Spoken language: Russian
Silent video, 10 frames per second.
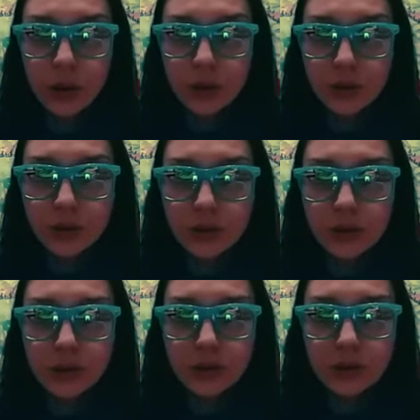То есть
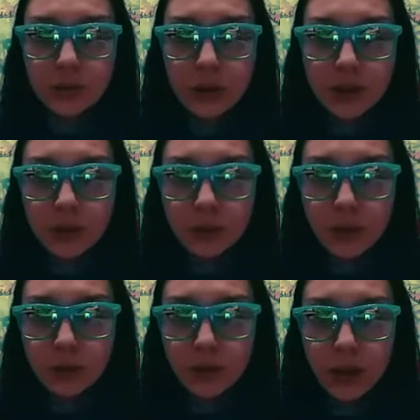если в семнадцатом
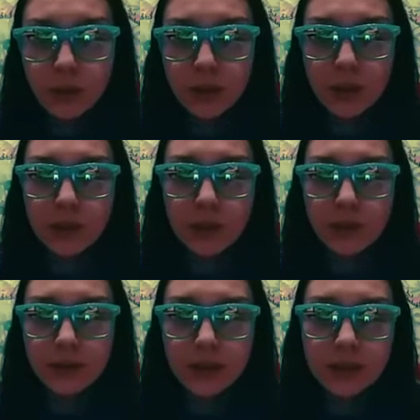году так было, где-то в
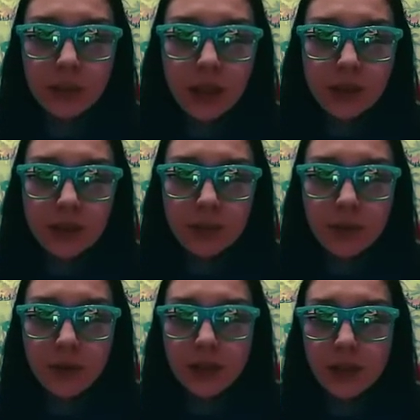восемнадцатом,
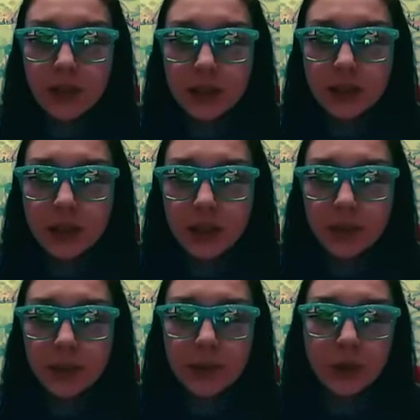наверное, она стала
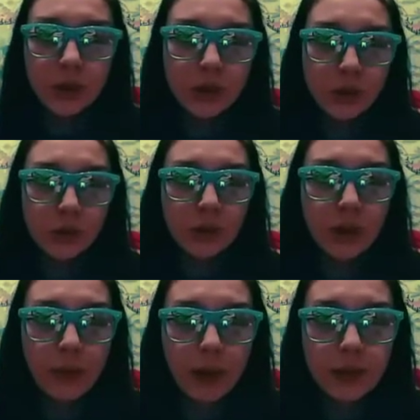потихонечку
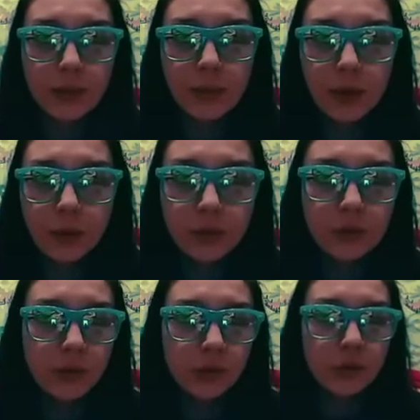набирать обороты, у
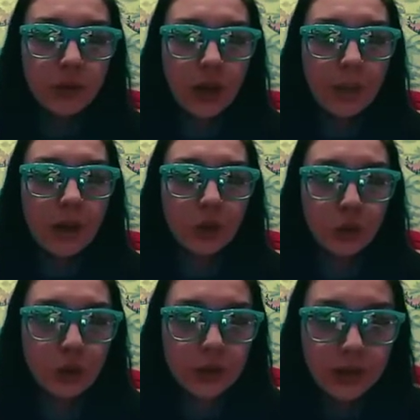нее чутка
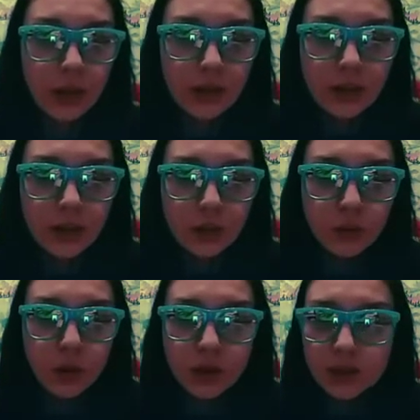получше стала вся
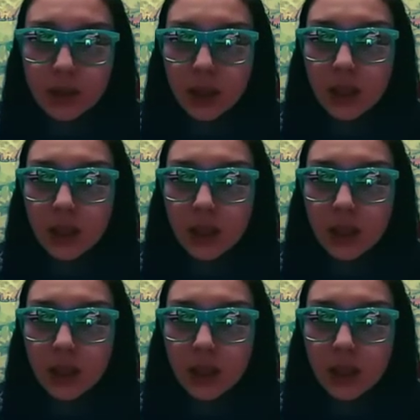ситуация.